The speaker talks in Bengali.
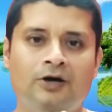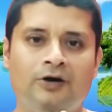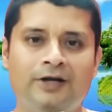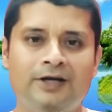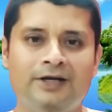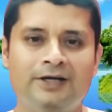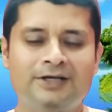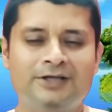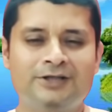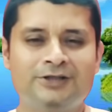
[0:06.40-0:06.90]

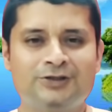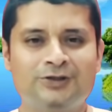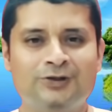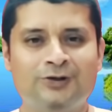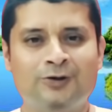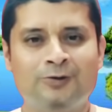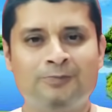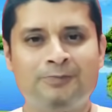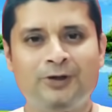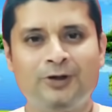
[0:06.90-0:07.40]
হরে কৃষ্ণ
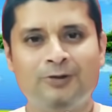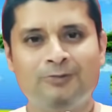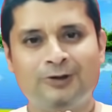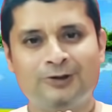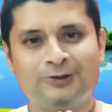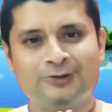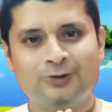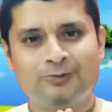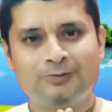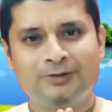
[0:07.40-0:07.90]
প্রিয়
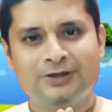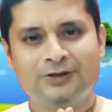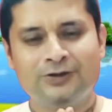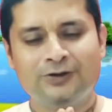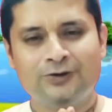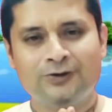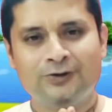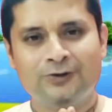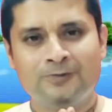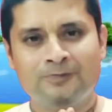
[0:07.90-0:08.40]
ভক্তবৃন্দ
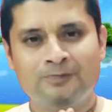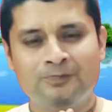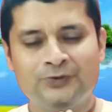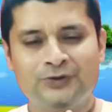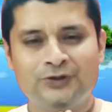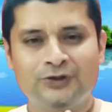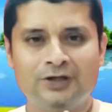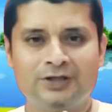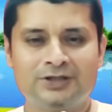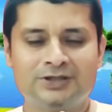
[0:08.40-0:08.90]

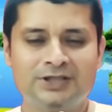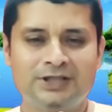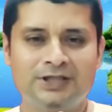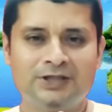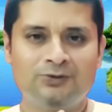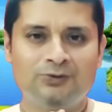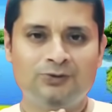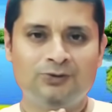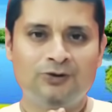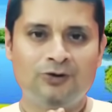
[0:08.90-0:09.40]
জয় শ্রী
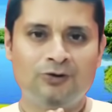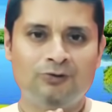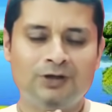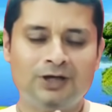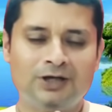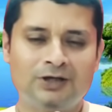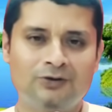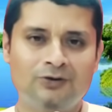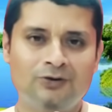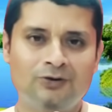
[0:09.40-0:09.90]
গুরু
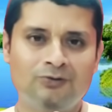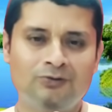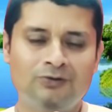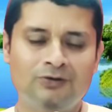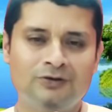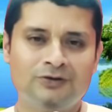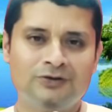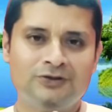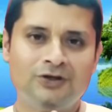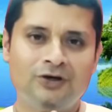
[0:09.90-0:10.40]
গৌরাঙ্গ
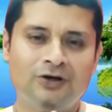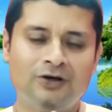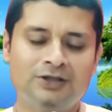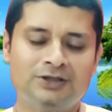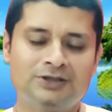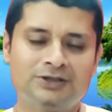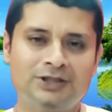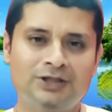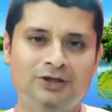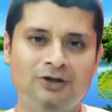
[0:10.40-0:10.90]
জয়
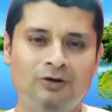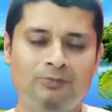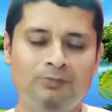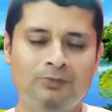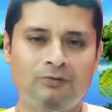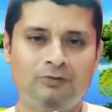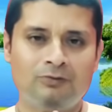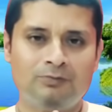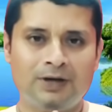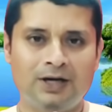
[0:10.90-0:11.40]
শ্রীল
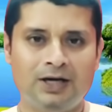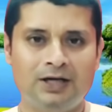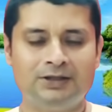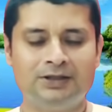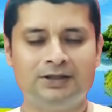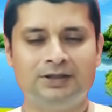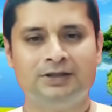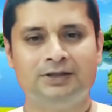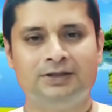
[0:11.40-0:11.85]
প্রভুপাদ